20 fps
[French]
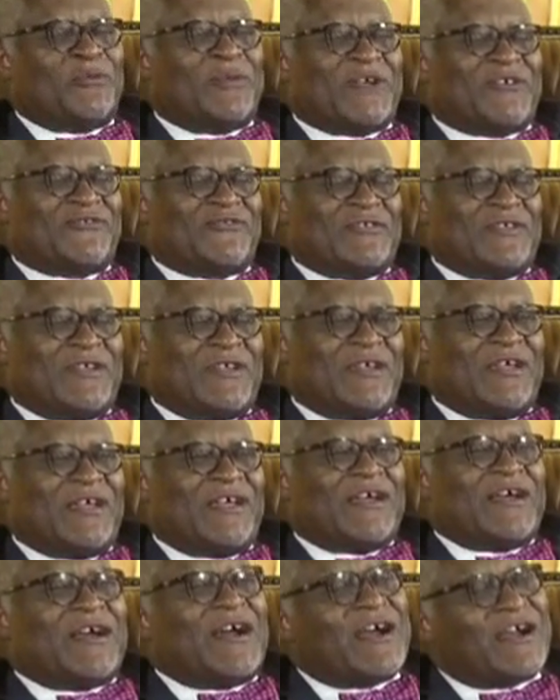le bâtonnier.
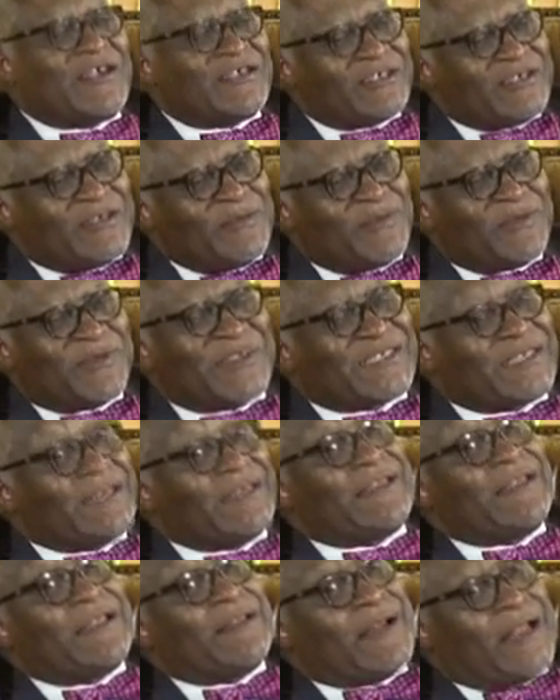Ah, je dis Parce qu'il
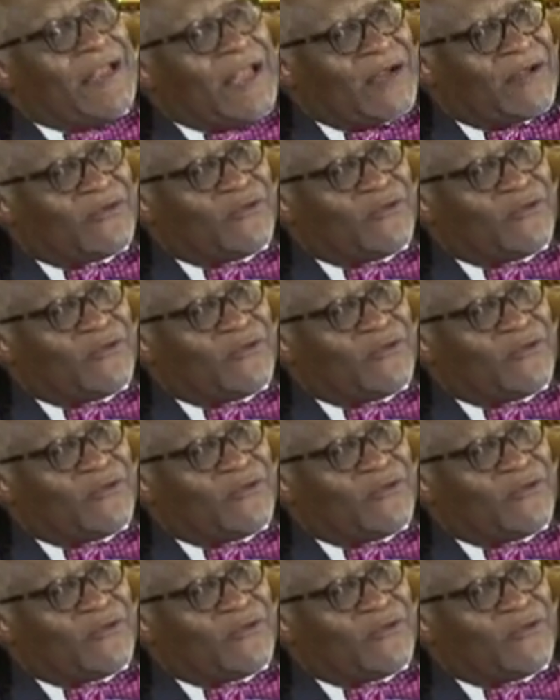était à la